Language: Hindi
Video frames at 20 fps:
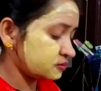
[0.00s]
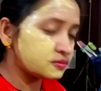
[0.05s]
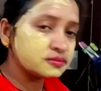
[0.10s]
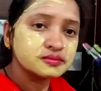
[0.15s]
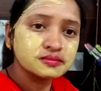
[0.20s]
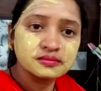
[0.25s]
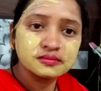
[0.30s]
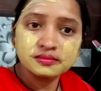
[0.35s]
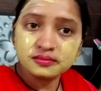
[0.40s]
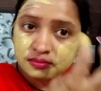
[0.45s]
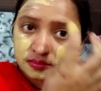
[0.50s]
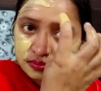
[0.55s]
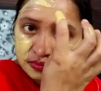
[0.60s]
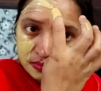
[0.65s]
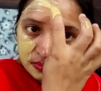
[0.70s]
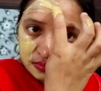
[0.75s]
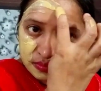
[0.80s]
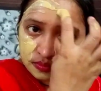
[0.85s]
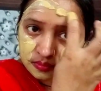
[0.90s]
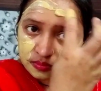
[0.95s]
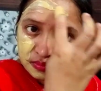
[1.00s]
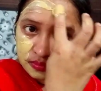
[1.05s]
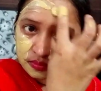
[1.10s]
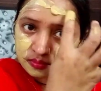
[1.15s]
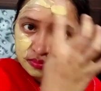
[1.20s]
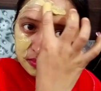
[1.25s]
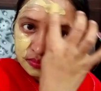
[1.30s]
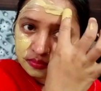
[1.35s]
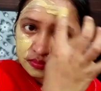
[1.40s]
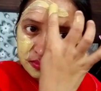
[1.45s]
पे लगा लूँगी इसके
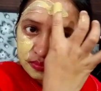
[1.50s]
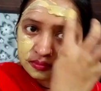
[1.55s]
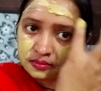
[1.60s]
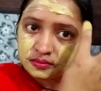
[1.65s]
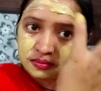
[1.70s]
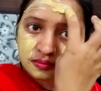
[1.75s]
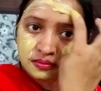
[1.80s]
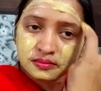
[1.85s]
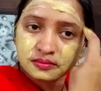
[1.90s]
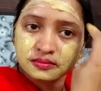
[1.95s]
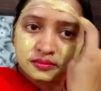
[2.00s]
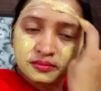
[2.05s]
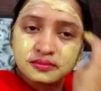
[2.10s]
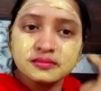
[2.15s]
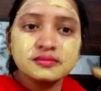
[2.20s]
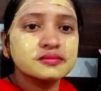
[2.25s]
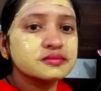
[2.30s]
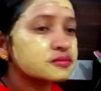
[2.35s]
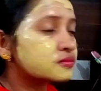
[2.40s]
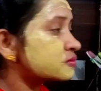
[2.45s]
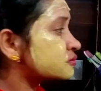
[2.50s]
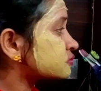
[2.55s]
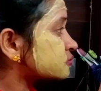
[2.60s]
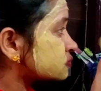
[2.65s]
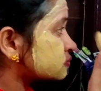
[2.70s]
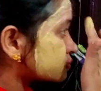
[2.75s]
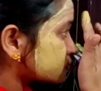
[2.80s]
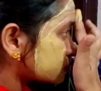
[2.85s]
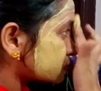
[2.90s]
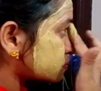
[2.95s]
बाद मैं
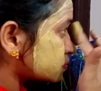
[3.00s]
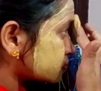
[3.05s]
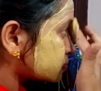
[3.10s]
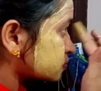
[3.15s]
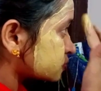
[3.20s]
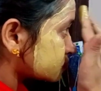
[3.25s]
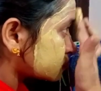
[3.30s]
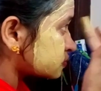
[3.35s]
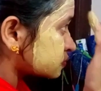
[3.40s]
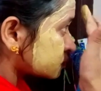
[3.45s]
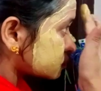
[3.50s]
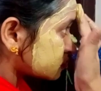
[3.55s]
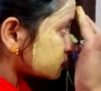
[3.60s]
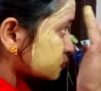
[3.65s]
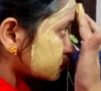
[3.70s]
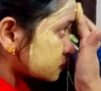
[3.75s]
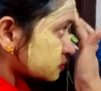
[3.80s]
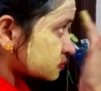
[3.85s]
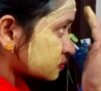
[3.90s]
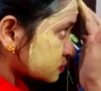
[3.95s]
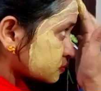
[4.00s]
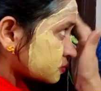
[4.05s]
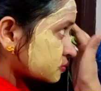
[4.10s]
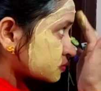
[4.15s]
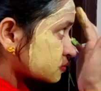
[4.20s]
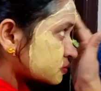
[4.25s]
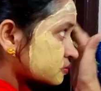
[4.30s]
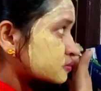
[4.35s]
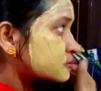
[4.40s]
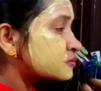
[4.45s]
पंद्रह बीस मिनट के
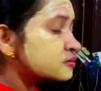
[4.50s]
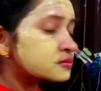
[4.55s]
लिए